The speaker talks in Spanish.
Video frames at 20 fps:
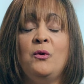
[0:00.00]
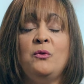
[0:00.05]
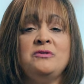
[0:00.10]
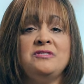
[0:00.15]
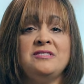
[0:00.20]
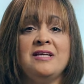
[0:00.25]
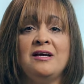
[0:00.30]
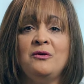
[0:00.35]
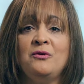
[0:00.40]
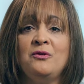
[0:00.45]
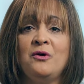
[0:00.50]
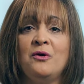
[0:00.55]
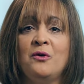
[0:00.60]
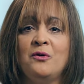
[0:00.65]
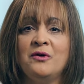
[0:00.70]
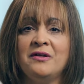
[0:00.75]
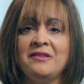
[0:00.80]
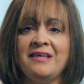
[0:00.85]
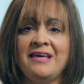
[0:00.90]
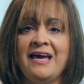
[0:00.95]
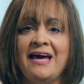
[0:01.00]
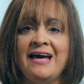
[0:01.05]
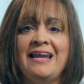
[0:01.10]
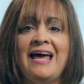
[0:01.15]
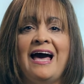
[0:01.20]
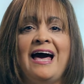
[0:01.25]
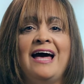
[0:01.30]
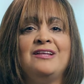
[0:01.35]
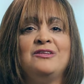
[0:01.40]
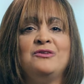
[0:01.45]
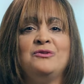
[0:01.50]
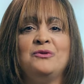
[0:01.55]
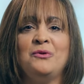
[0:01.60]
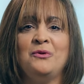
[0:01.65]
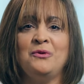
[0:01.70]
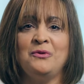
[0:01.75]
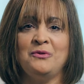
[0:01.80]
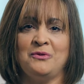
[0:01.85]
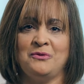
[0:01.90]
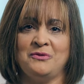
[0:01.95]
Un saludo cordial a
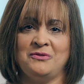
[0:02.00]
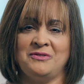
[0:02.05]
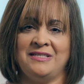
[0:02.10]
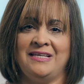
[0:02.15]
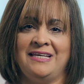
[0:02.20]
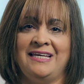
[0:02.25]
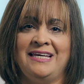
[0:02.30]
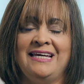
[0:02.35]
todos.